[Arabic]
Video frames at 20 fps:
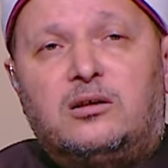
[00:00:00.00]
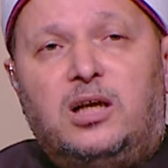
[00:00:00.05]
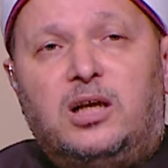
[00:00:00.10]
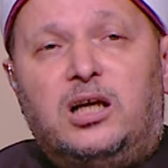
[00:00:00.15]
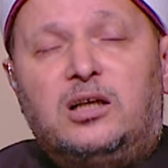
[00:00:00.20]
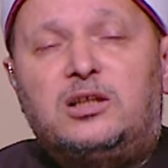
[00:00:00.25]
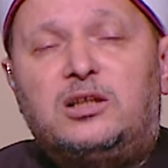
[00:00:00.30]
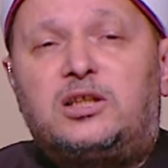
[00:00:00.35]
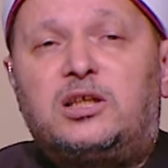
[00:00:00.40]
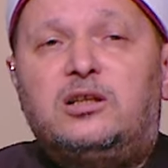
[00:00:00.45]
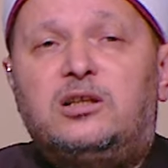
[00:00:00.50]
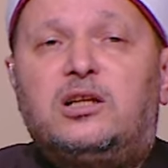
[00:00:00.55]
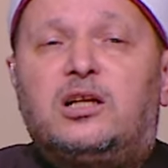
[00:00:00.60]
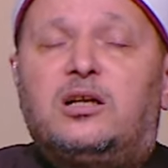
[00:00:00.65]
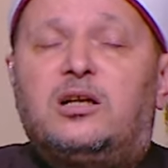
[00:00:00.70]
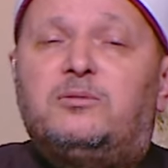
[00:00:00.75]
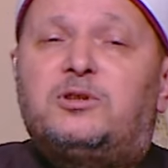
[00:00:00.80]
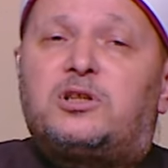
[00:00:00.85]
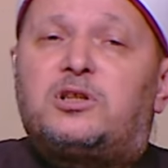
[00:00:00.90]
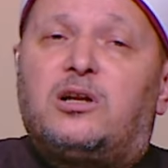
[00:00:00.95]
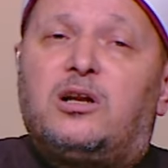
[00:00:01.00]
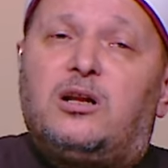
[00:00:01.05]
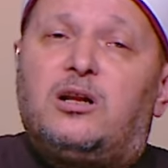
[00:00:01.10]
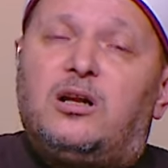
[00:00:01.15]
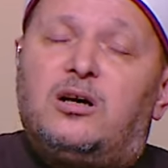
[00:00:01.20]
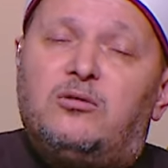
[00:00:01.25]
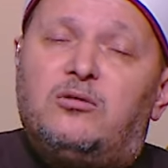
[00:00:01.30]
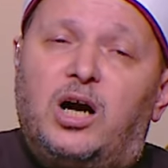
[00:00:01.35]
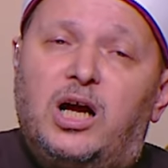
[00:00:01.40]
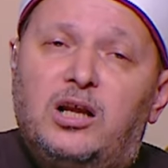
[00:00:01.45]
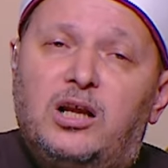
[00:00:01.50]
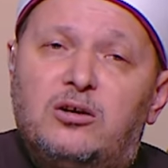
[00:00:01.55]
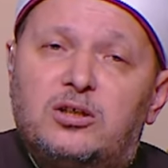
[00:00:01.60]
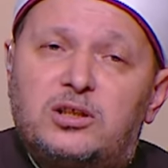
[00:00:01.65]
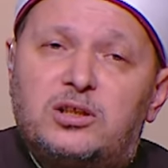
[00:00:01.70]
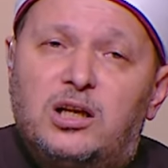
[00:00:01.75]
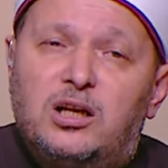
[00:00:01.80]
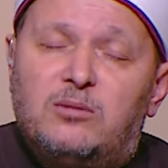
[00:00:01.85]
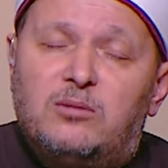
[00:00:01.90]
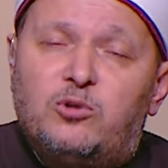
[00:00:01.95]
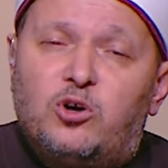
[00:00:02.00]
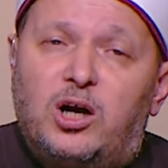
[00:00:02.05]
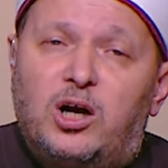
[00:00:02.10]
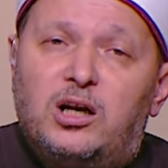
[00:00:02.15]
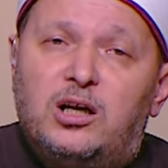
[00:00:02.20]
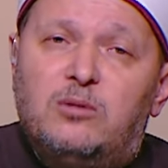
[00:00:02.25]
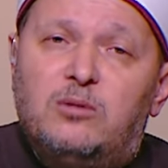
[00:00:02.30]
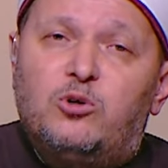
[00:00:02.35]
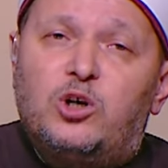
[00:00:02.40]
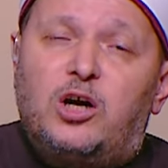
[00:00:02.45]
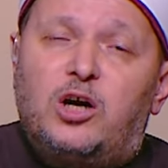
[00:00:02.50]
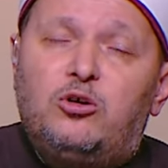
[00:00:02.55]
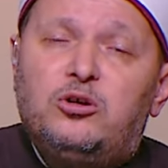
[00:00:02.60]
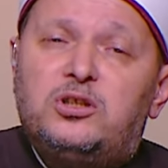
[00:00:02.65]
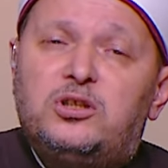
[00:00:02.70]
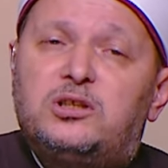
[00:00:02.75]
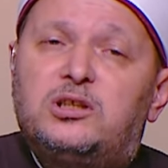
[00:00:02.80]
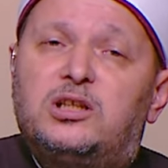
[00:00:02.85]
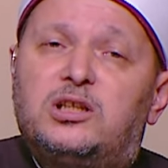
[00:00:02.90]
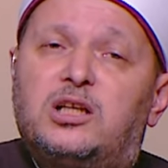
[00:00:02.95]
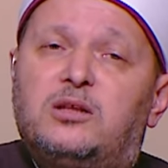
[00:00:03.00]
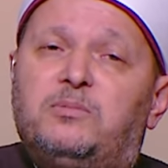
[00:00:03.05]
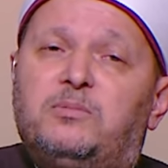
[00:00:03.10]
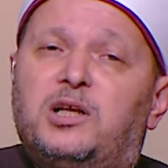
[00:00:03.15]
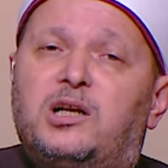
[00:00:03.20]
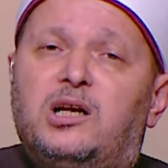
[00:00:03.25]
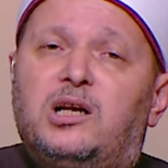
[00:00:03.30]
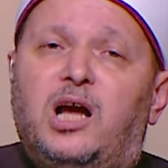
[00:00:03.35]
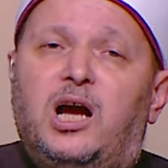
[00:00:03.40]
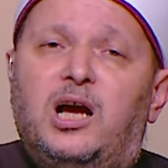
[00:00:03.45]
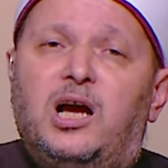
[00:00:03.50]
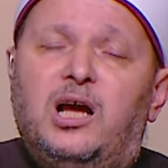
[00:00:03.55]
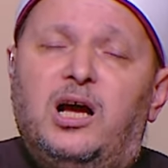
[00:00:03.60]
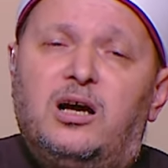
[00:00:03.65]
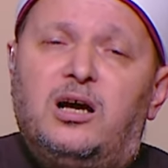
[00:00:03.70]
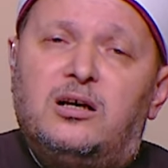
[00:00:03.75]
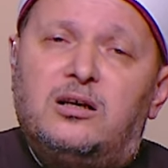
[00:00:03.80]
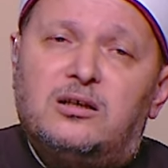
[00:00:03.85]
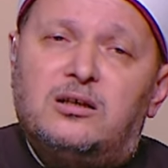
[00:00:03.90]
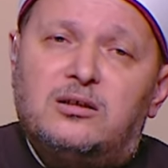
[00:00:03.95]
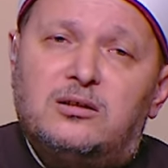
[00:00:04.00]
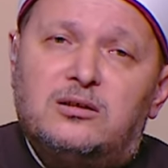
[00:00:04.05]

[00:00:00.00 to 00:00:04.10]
لان سيدنا النبي صلى الله عليه وسلم يعلمنا حسن تدبير الحياه